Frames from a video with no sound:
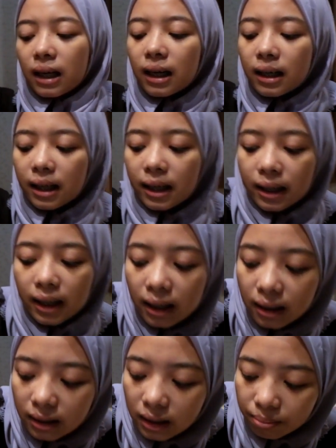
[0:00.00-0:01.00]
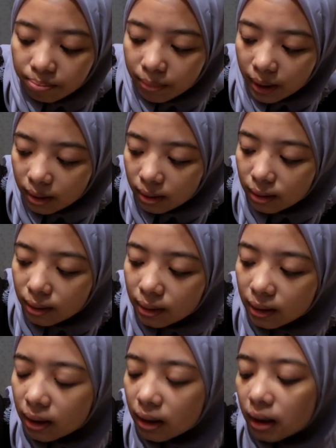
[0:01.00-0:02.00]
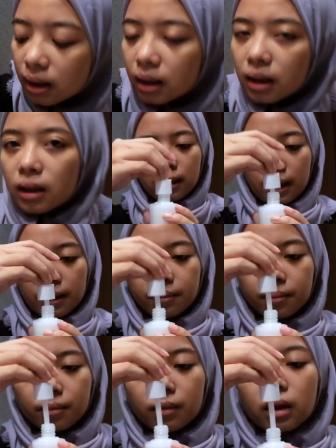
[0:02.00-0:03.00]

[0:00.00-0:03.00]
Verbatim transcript: nggak ada yang cepat asli